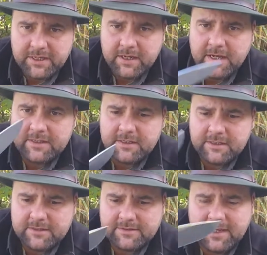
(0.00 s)
hier
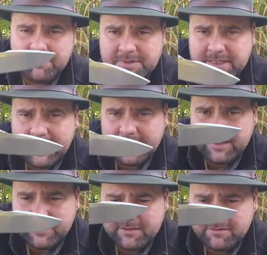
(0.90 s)
eine
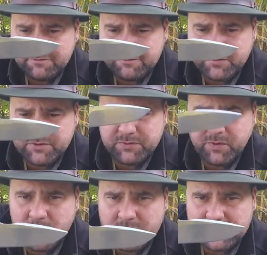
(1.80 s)
Gesamtlänge von
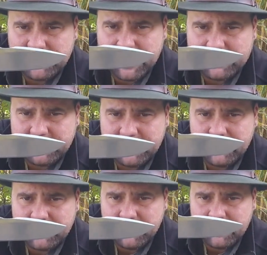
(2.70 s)

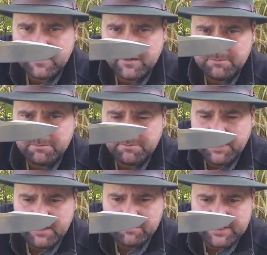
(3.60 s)
220
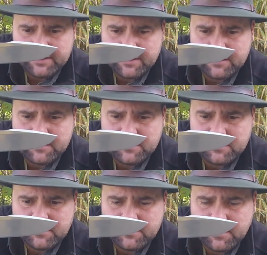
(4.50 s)
mm,
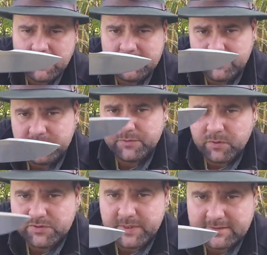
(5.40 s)
also
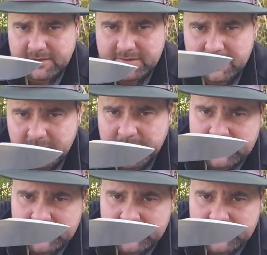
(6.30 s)
22 cm.